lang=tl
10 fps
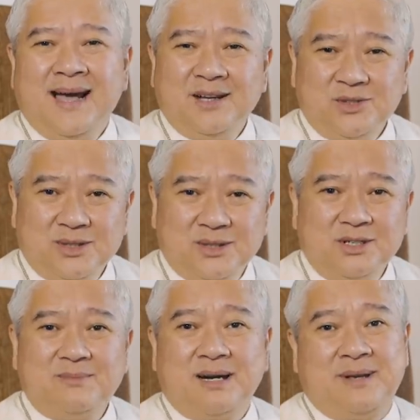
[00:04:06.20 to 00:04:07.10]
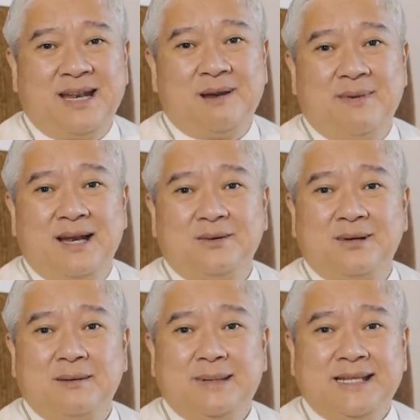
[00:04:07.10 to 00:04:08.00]
Ang totoo, mga minamahal
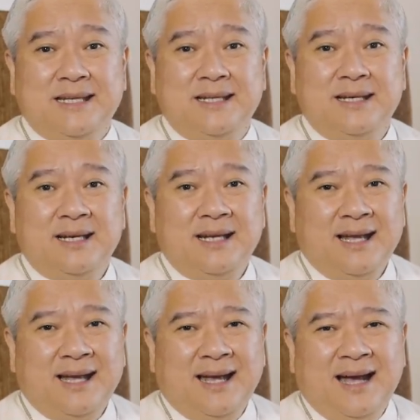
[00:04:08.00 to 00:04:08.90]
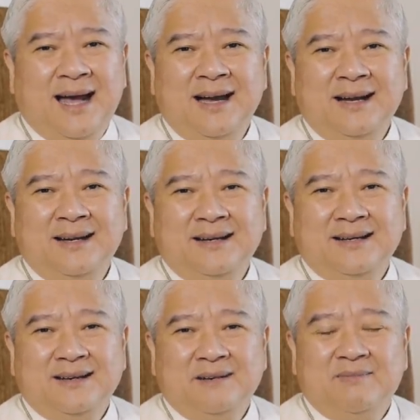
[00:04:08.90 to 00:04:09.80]
kong kapatid, ang
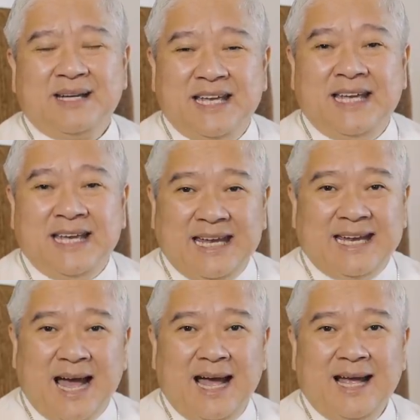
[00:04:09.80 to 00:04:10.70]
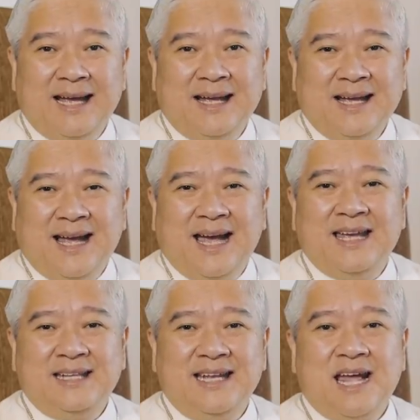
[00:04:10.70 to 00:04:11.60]
pagiging ina
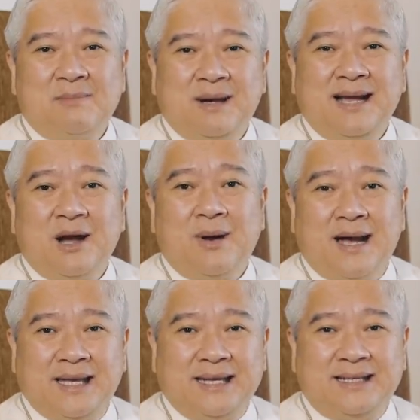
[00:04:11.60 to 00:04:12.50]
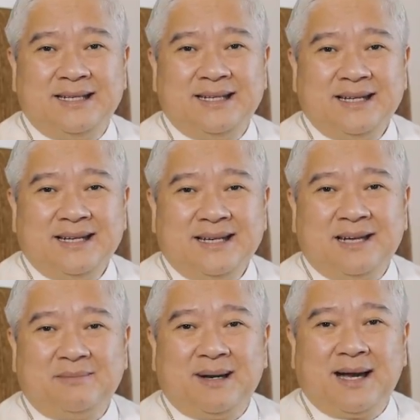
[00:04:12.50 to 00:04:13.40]
ay hindi lamang gawain
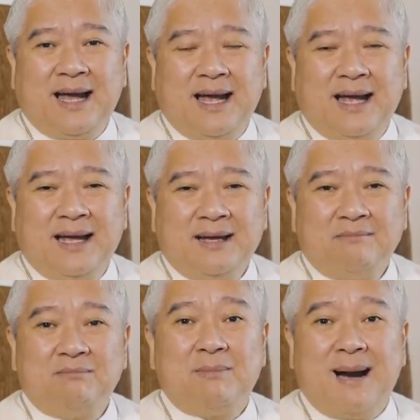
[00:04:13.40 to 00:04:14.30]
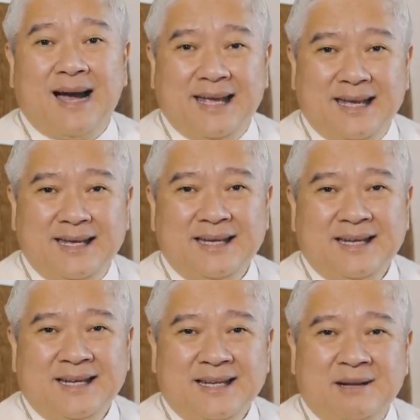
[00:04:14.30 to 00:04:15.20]
ng mga babae
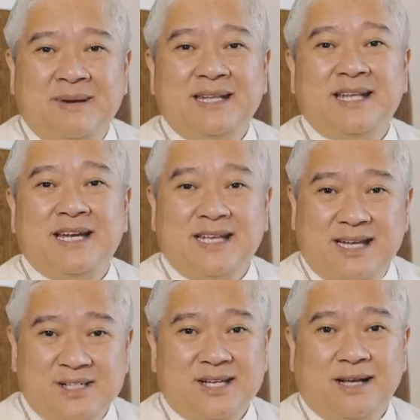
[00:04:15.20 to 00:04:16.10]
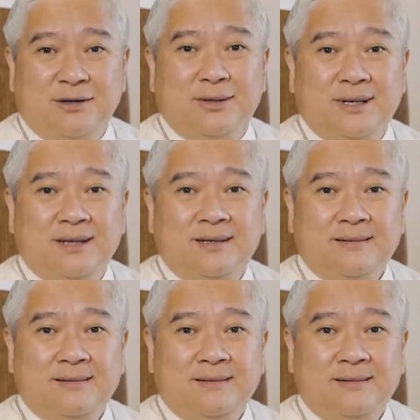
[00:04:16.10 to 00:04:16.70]
na may daladalang sanggol.